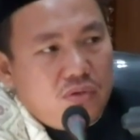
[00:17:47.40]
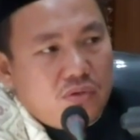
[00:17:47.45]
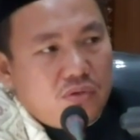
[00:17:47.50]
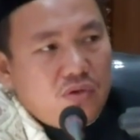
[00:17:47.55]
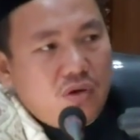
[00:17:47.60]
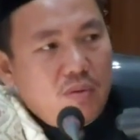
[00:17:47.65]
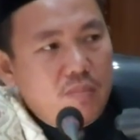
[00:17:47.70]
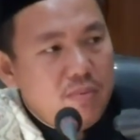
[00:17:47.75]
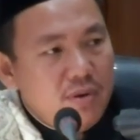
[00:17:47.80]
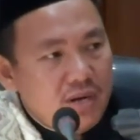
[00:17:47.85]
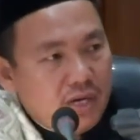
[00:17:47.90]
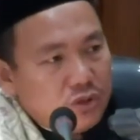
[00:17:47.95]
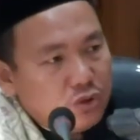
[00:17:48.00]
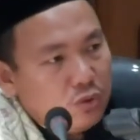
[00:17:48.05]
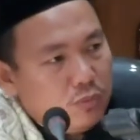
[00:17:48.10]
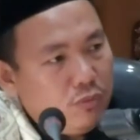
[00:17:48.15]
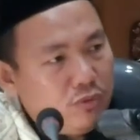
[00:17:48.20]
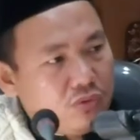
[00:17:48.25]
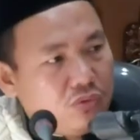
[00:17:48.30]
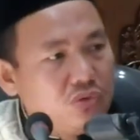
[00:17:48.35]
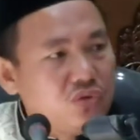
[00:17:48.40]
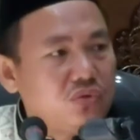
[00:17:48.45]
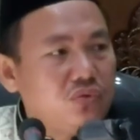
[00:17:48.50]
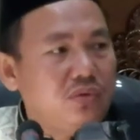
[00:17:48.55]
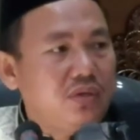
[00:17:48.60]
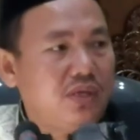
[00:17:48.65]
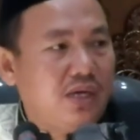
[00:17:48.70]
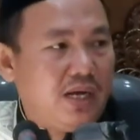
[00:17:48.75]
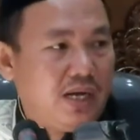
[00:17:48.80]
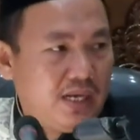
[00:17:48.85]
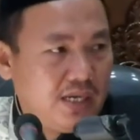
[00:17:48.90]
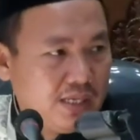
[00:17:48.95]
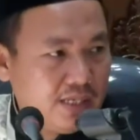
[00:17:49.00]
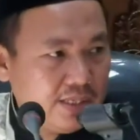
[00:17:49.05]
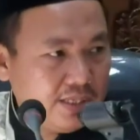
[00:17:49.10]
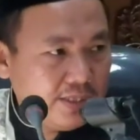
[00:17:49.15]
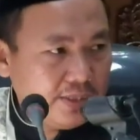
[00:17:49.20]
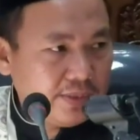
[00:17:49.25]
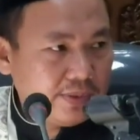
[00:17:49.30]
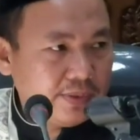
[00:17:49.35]
Qobliyah subuh itu sunnah.
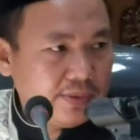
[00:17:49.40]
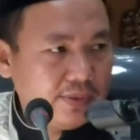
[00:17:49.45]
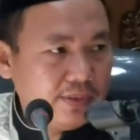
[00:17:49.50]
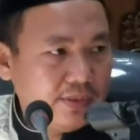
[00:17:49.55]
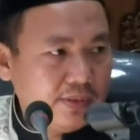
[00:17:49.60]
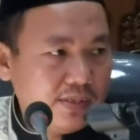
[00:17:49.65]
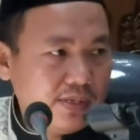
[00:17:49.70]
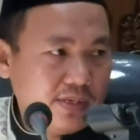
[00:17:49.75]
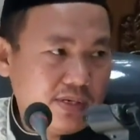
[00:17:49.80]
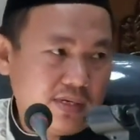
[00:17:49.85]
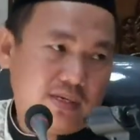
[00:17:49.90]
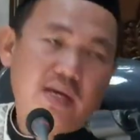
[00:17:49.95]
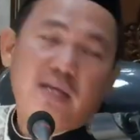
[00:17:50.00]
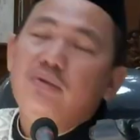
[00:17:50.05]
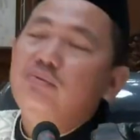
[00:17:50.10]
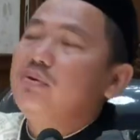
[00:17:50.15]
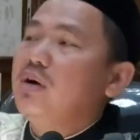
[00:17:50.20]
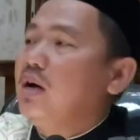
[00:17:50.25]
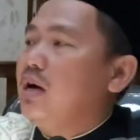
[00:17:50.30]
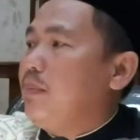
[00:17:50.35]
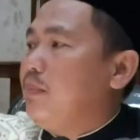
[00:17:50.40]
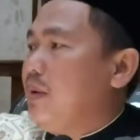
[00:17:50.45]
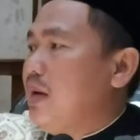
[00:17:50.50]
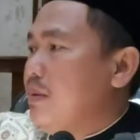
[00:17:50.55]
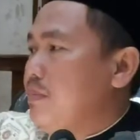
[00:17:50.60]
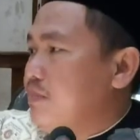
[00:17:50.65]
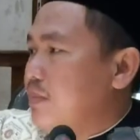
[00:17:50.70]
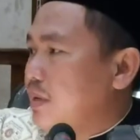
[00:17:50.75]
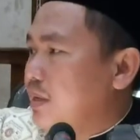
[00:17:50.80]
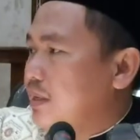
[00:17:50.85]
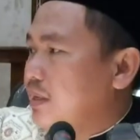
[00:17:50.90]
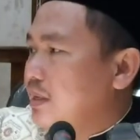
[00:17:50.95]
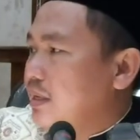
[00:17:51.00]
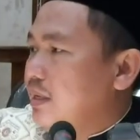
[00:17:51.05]
Enggak juga nggak apa-apa.